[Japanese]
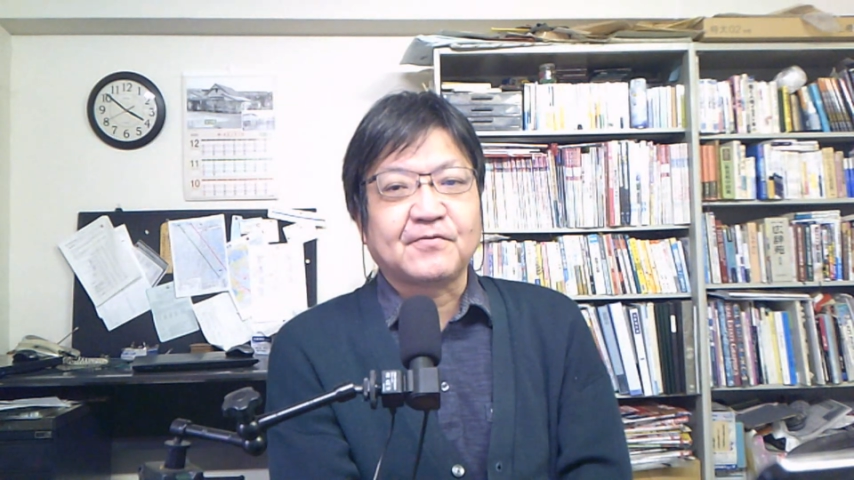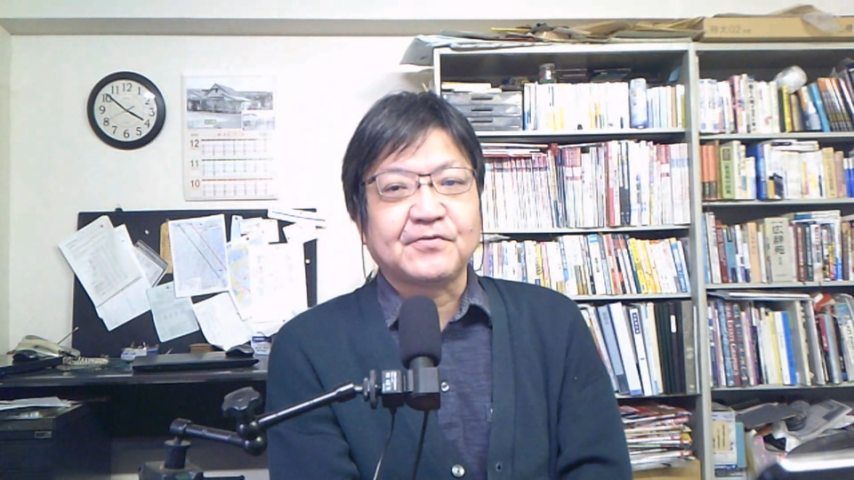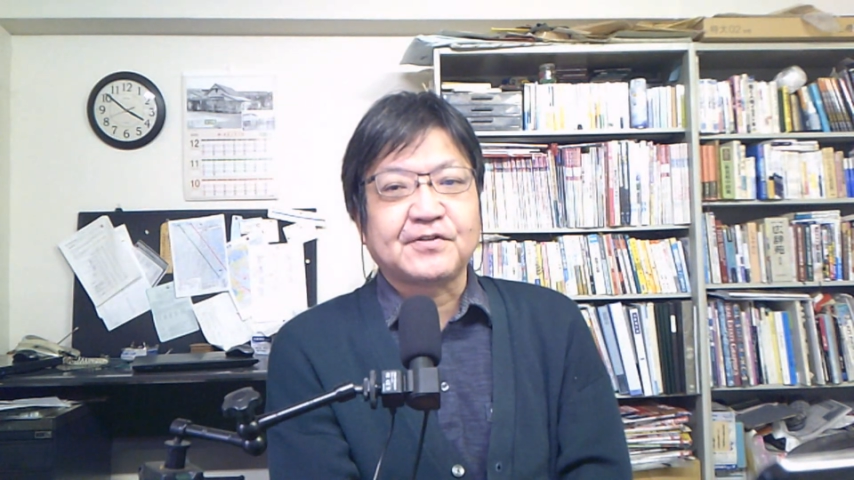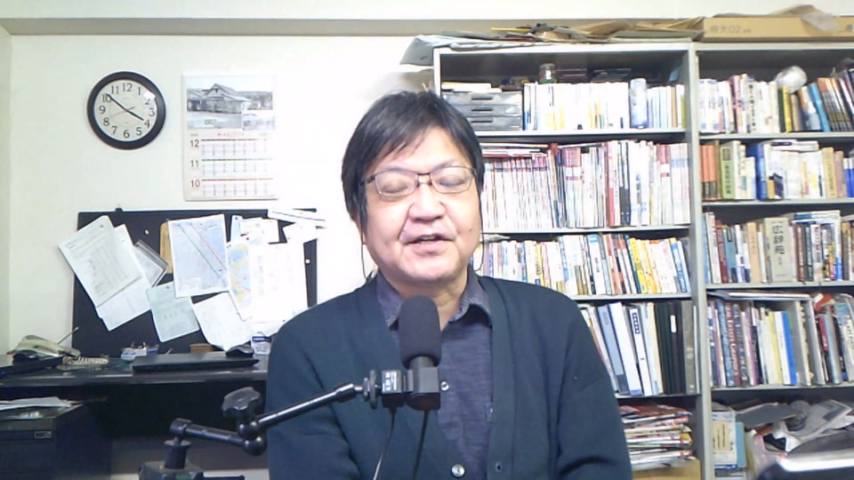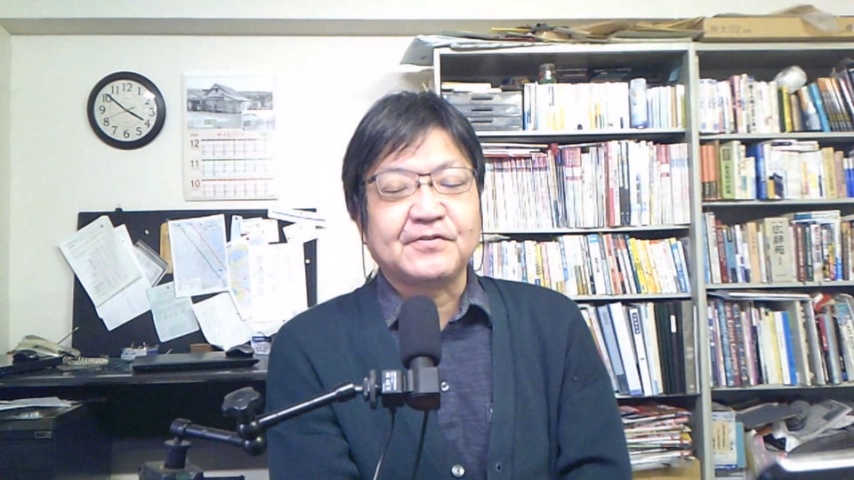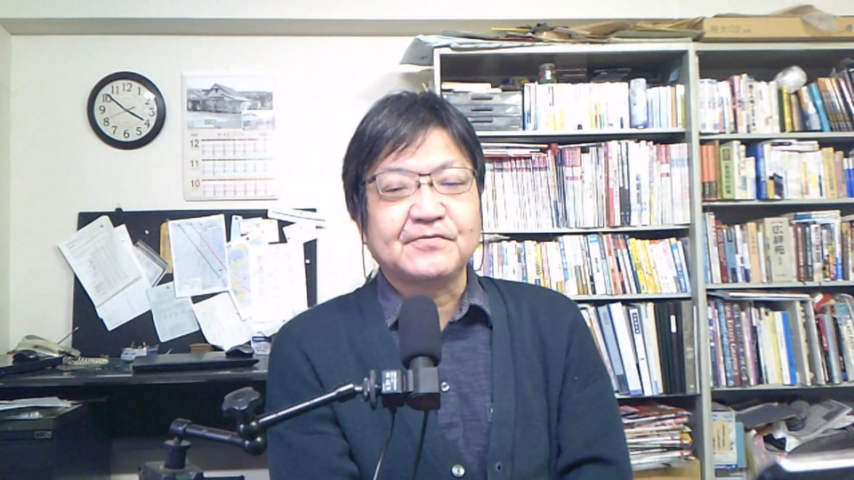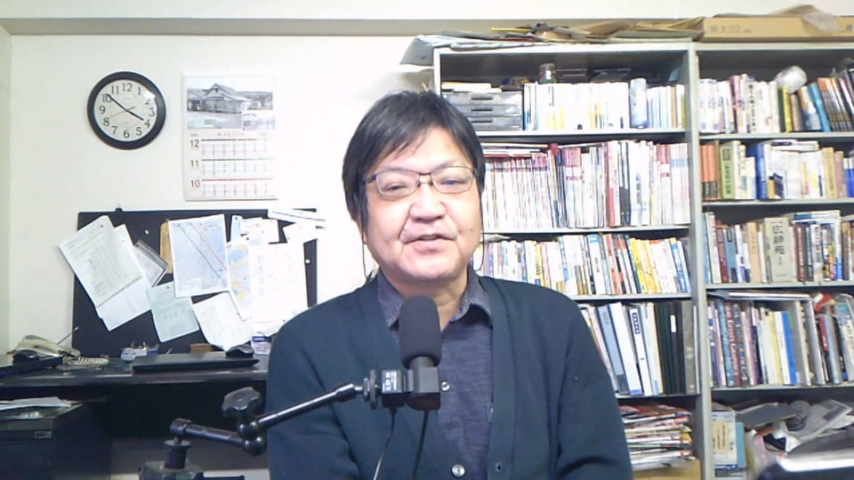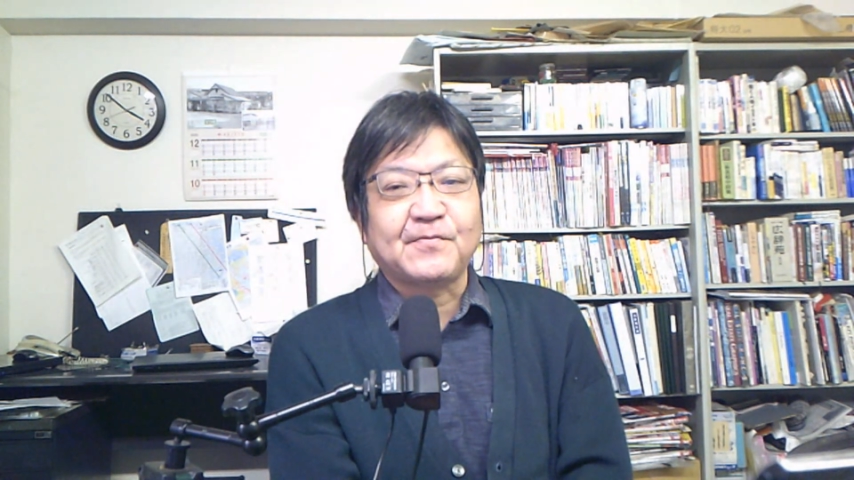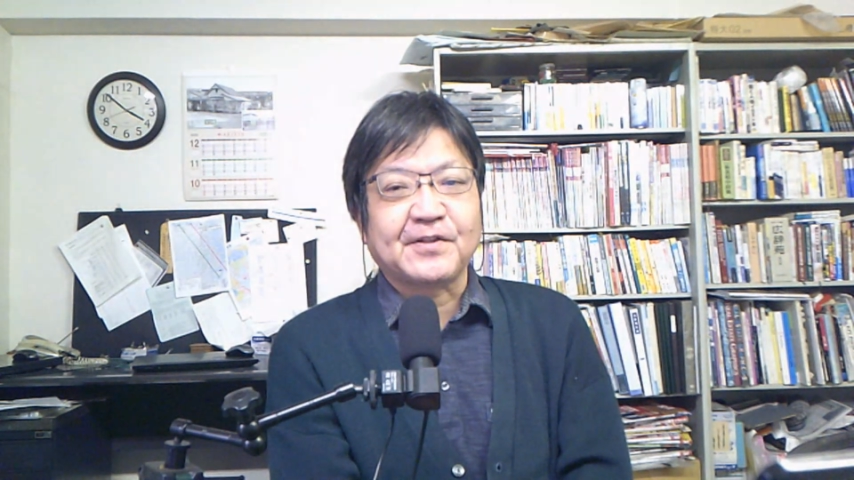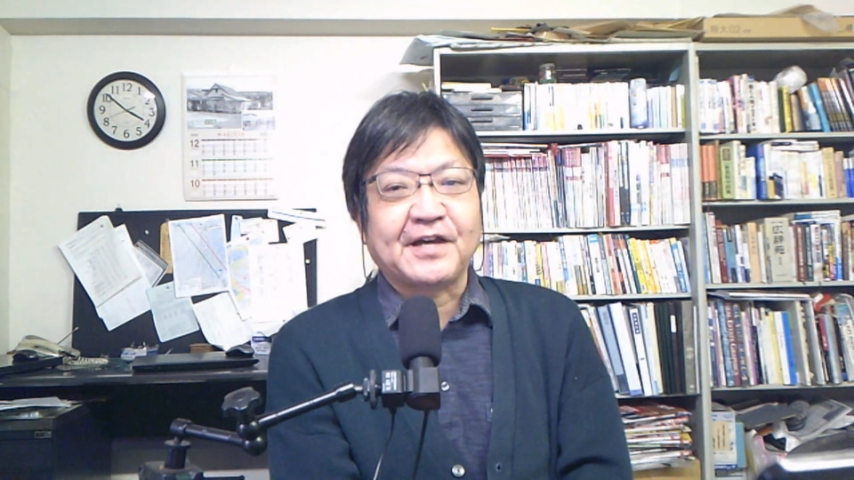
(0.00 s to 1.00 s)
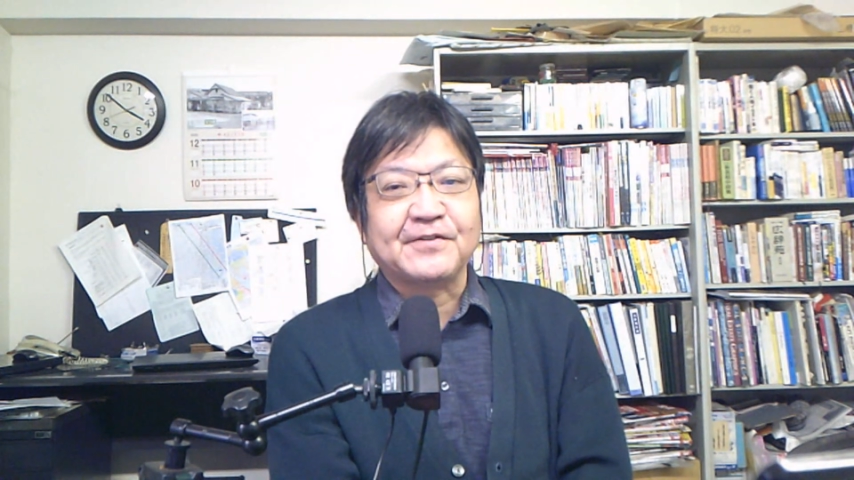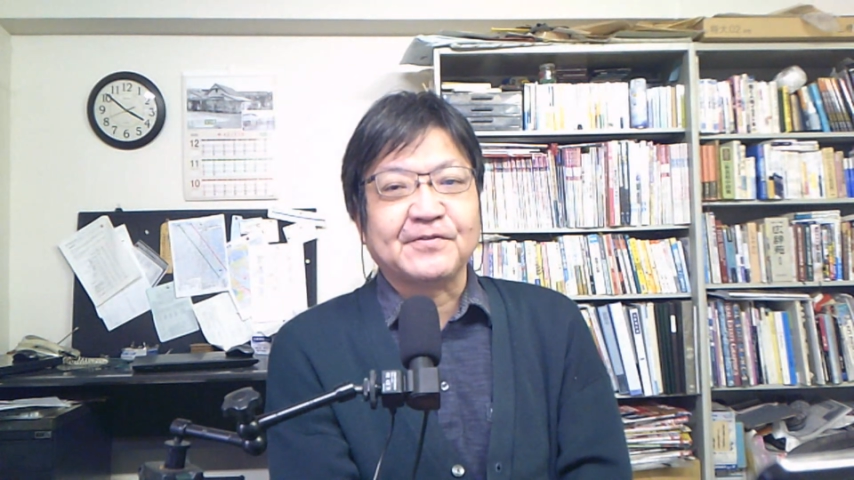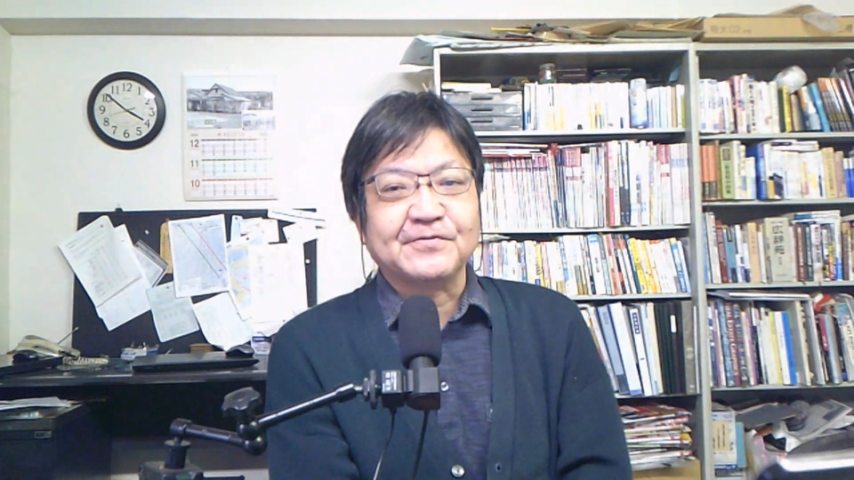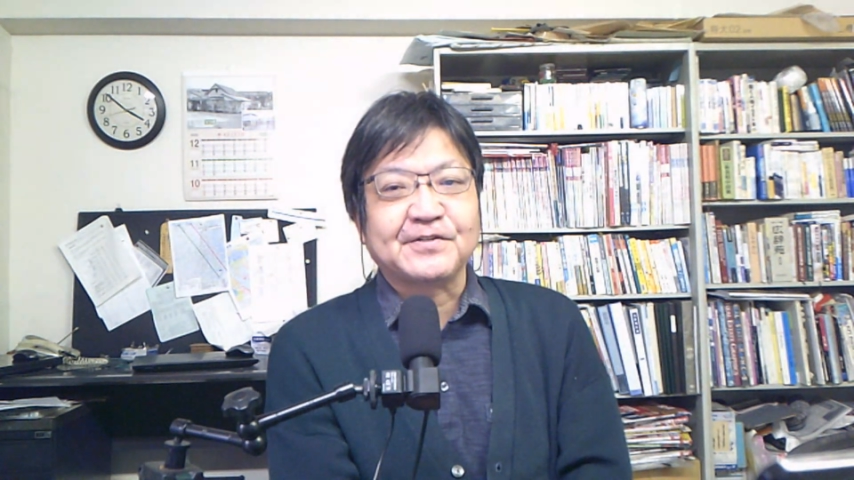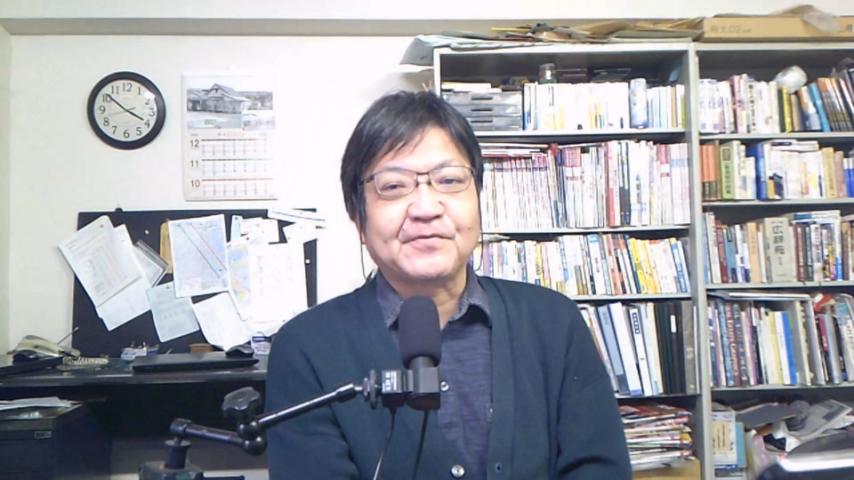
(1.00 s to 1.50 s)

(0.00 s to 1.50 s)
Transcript: こっちが言うてもないのに言う